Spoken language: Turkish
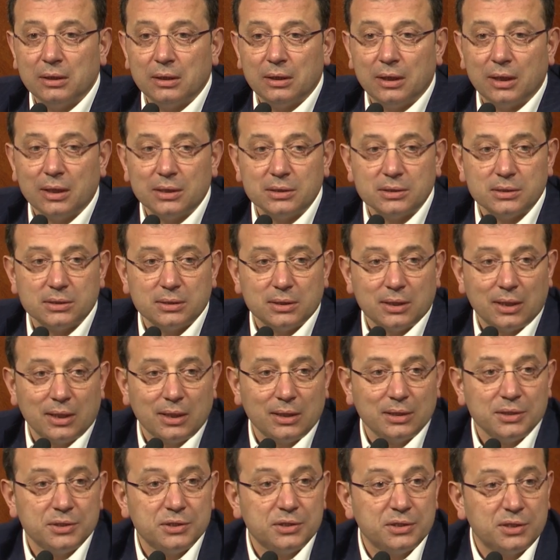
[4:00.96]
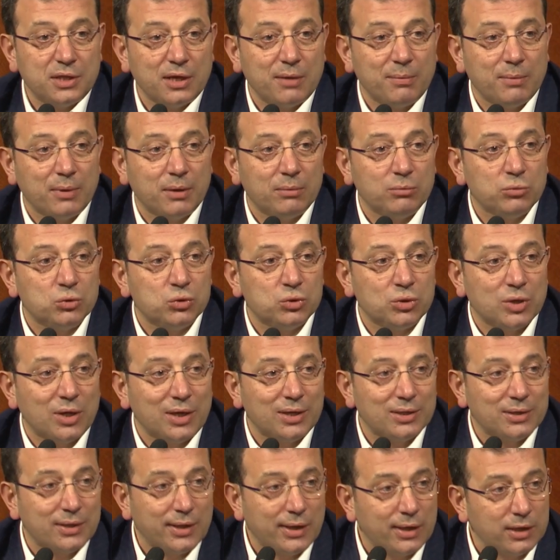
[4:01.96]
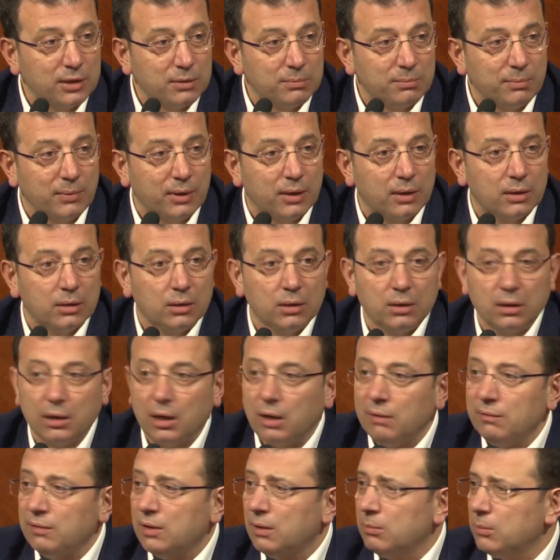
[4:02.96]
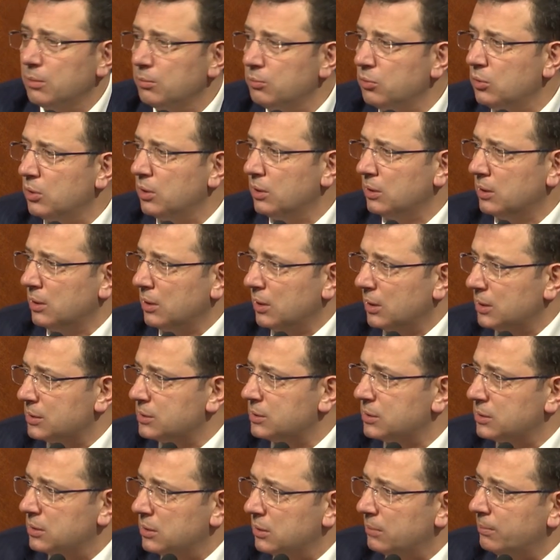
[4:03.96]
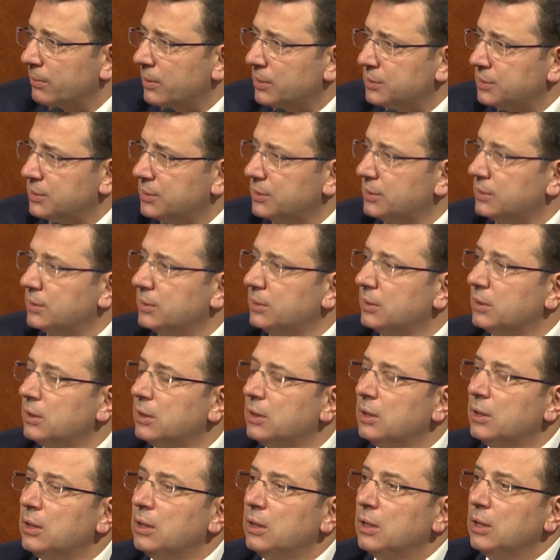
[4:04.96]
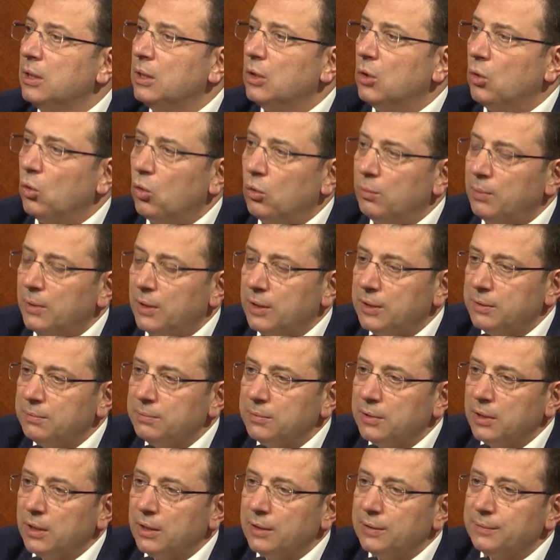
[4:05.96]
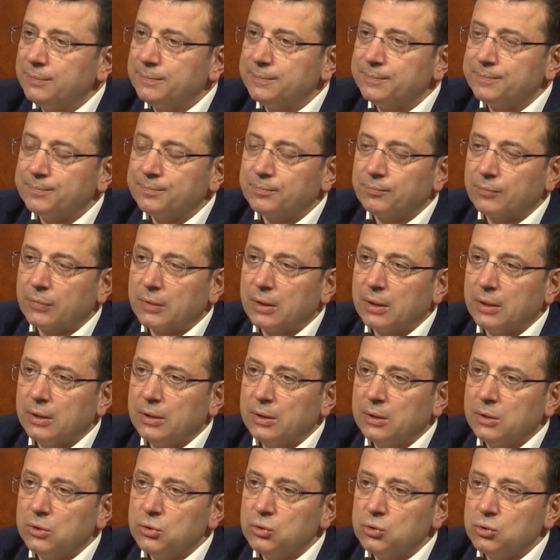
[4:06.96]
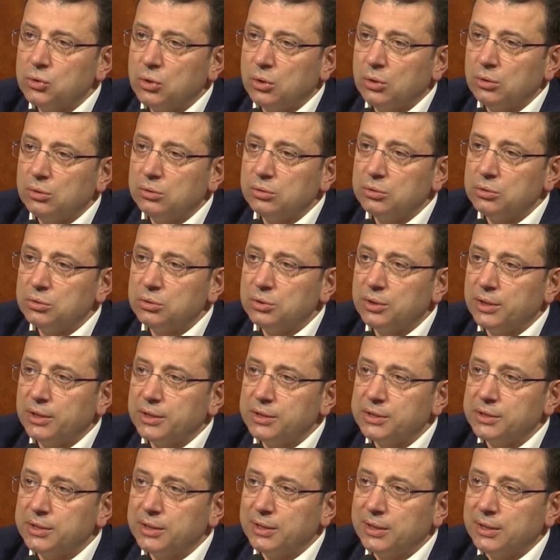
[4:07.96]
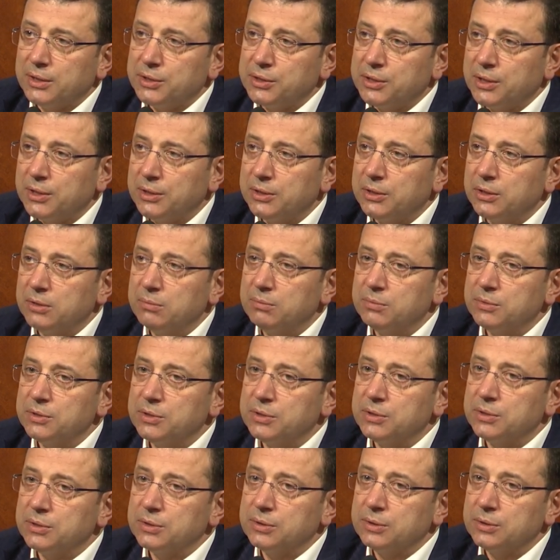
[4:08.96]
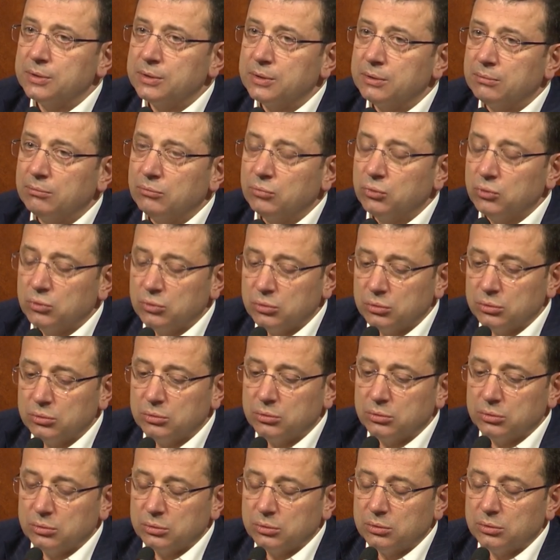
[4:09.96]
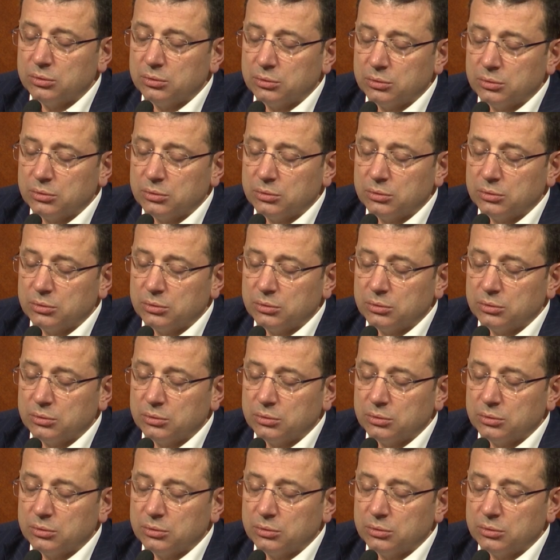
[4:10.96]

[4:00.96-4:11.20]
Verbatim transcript: asla isteme, müsaade etme. Kavramı bu kadar aslında basit. O bakımdan son süreçte yaşadığımız bu e,